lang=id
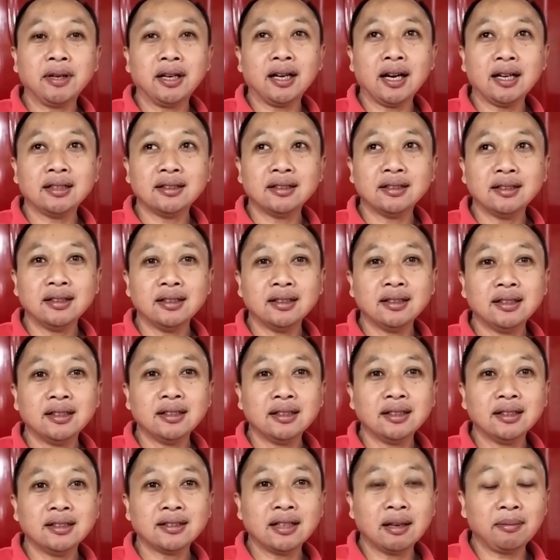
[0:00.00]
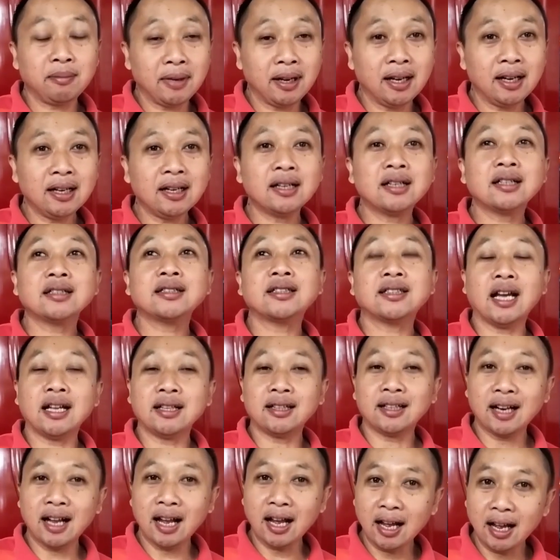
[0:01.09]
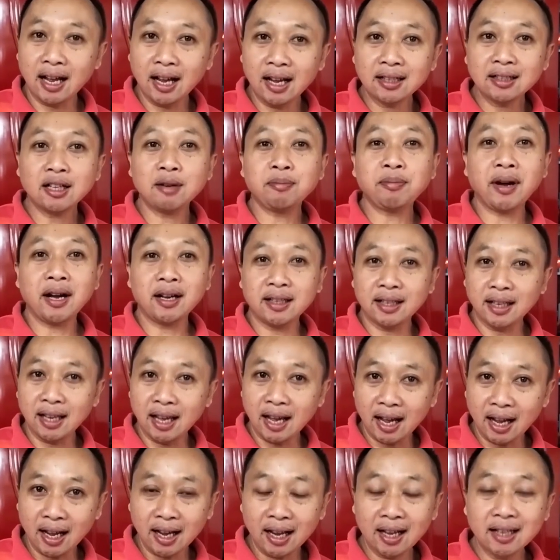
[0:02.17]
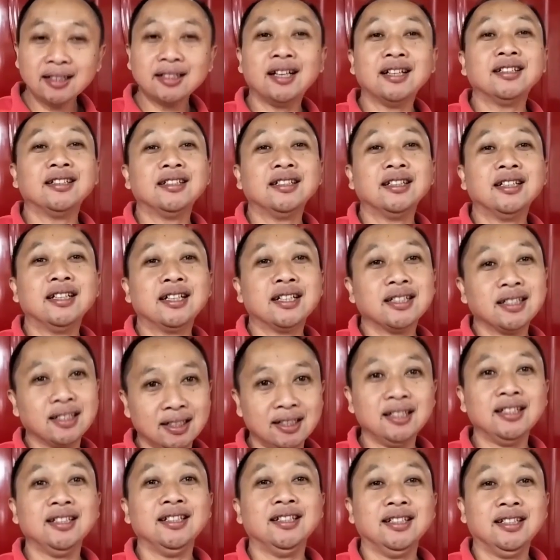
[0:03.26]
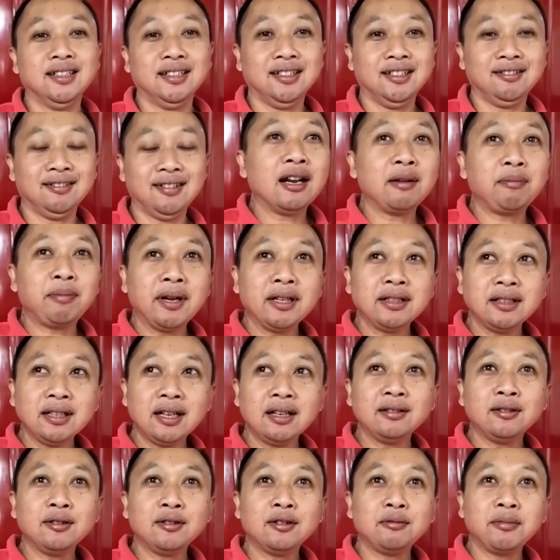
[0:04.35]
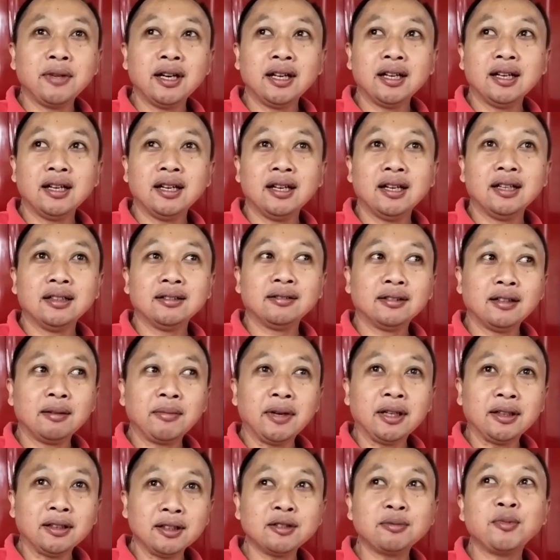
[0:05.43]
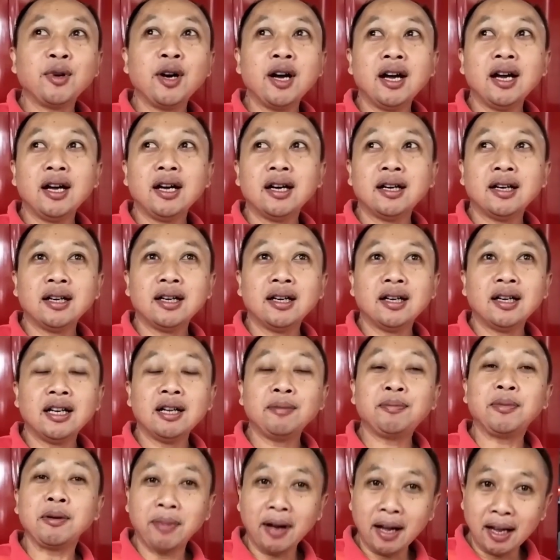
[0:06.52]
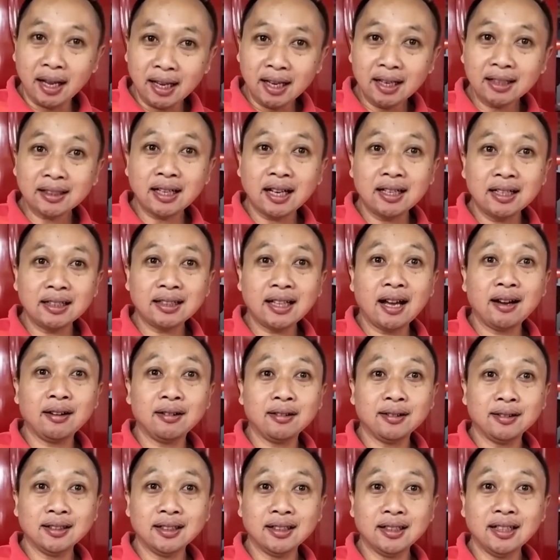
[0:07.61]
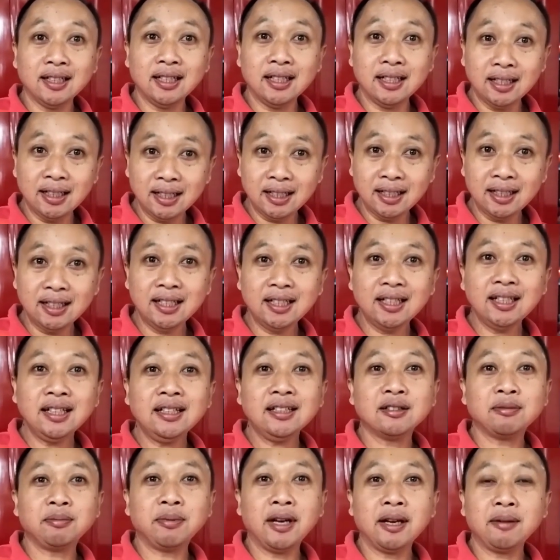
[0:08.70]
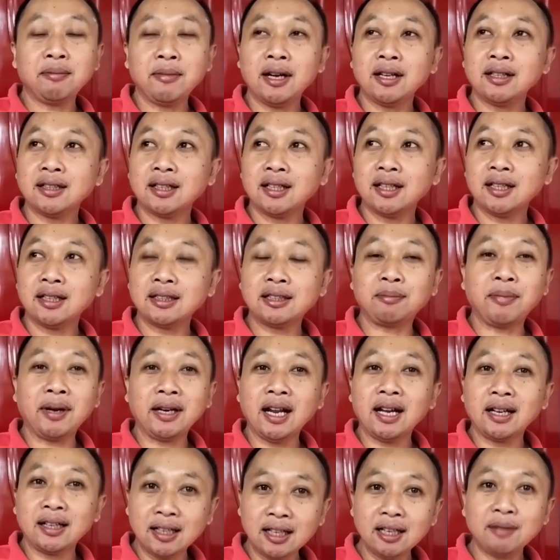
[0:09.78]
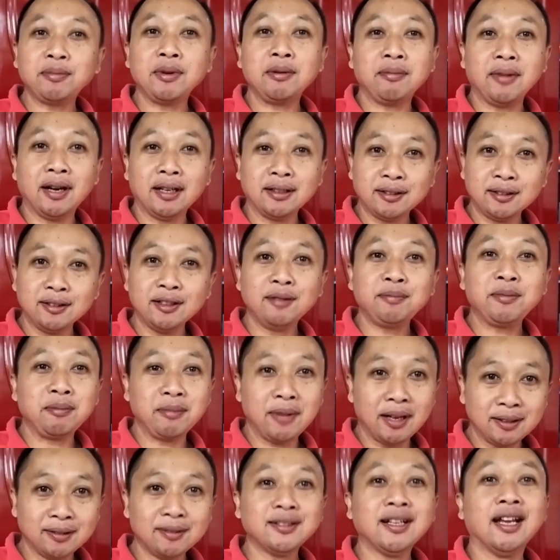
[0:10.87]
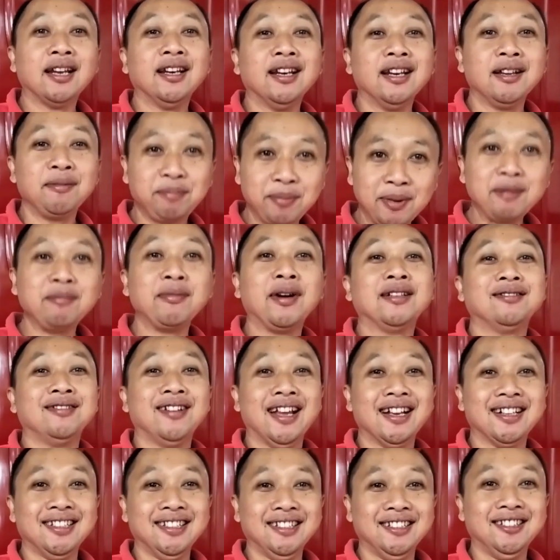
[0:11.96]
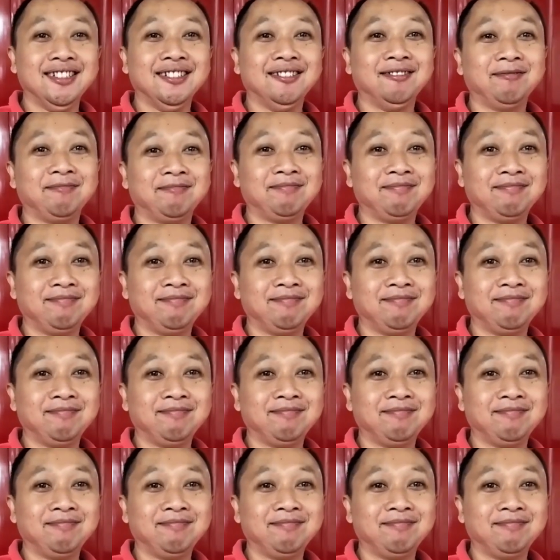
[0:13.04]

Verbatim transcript: bukan sama kesejahteraan, mm-hmm. kebahagiaan dan yeah. rezeki. Mm-hmm. Harapannya untuk umat tempatnya semua uh, lebih baik dari yeah. tahun ini mm-hmm. supaya ke depan lagi lebih maju, lebih maju dan mm-hmm. lebih maju lagi. Nah.